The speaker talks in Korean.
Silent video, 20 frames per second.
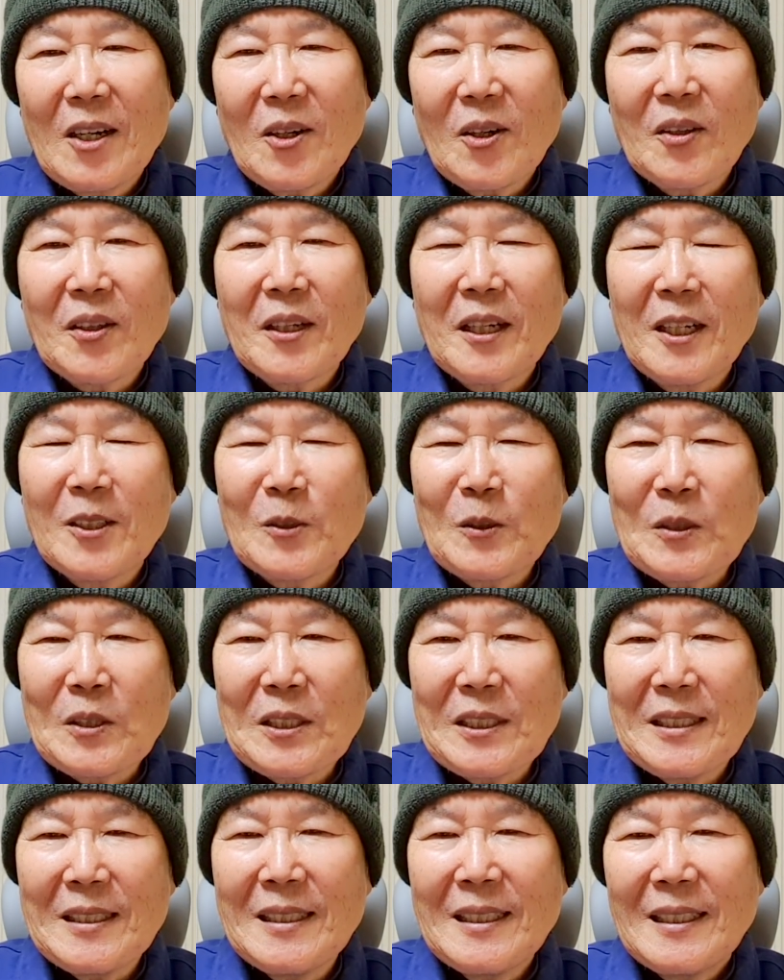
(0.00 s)
건강
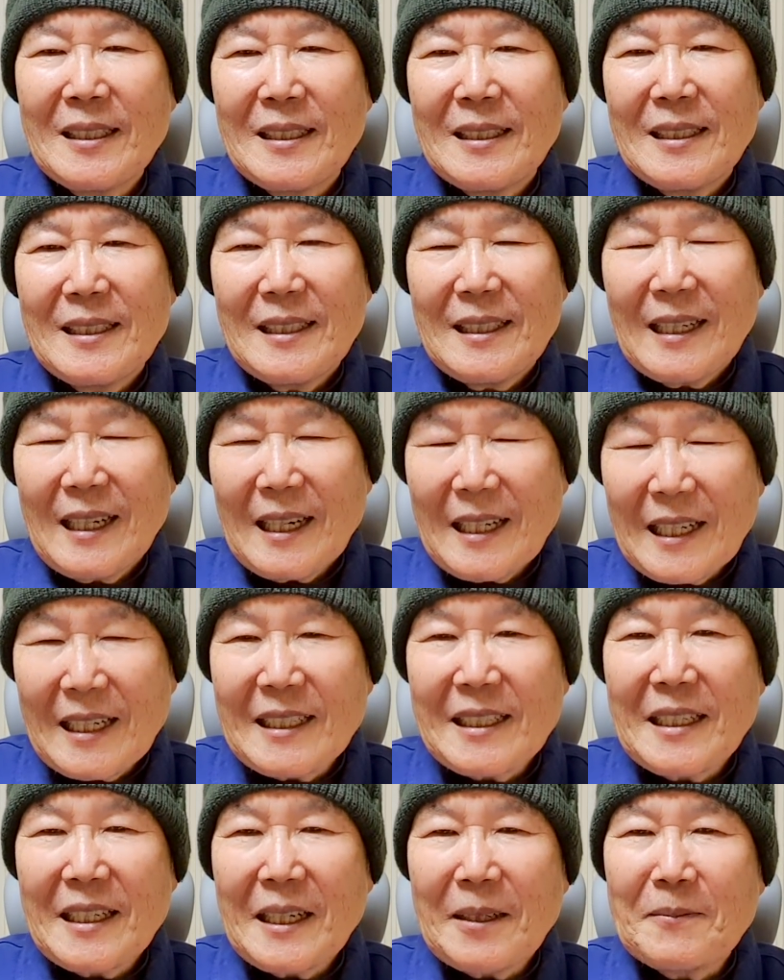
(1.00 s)
주신
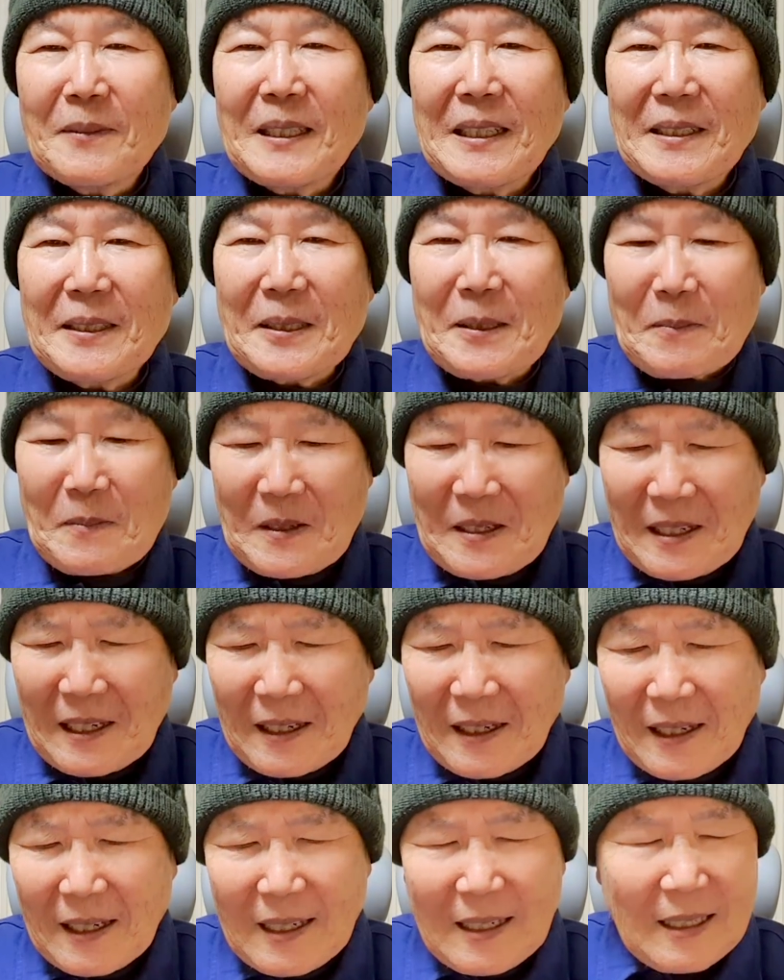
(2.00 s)
하나님께 감사드립니다.